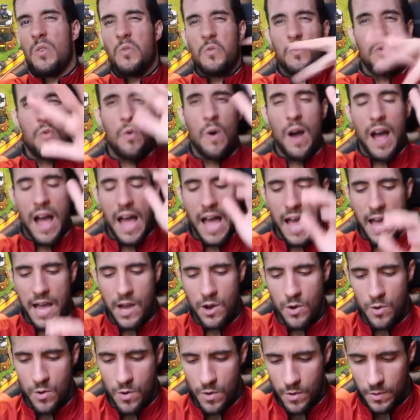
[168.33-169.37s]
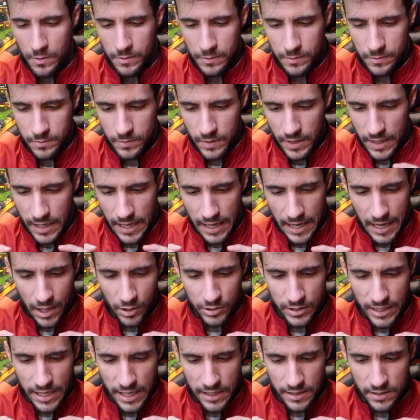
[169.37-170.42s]
¡Wow! ¿Y a la
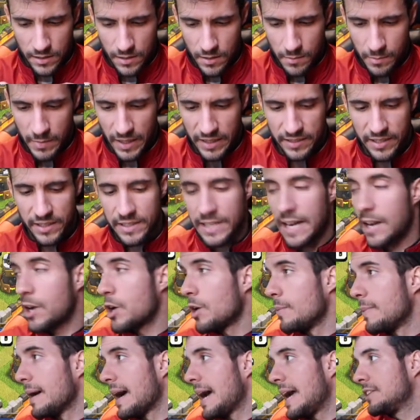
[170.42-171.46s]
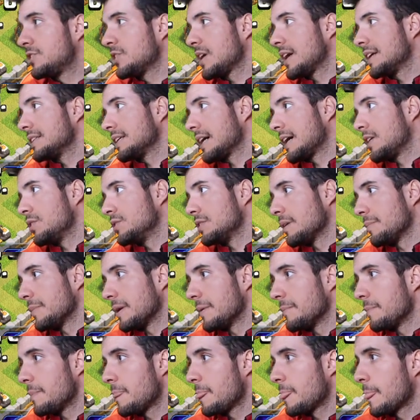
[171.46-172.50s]
otra? 23 copas, esto hay que atacarlo
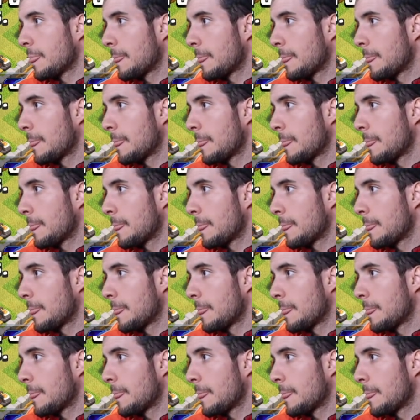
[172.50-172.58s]
también.